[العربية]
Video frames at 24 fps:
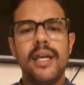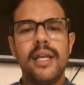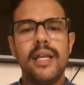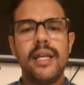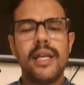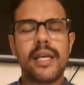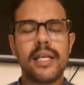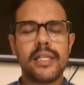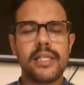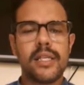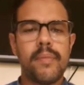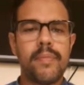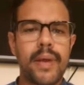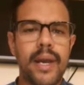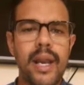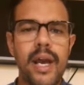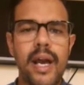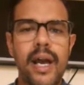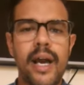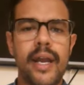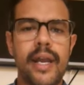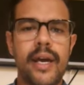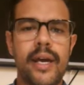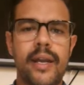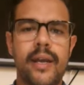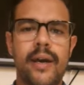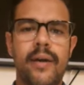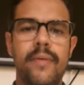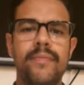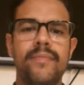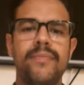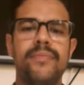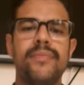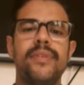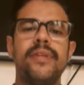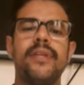اللي كتعبر
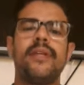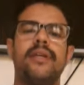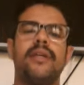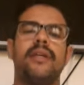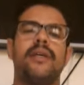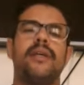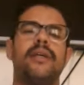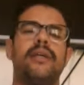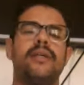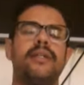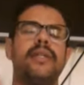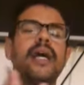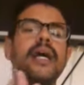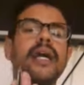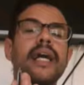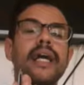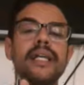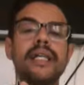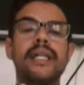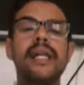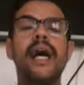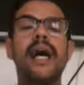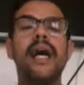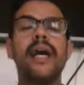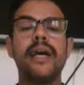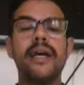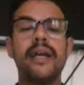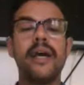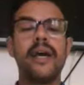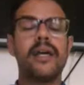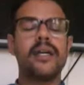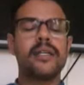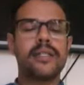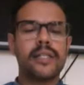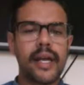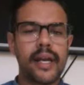الحراره اذا كانت
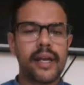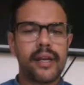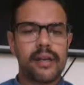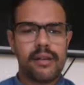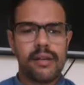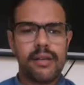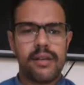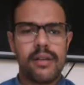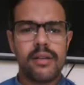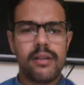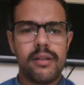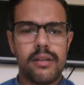الحراره اكثر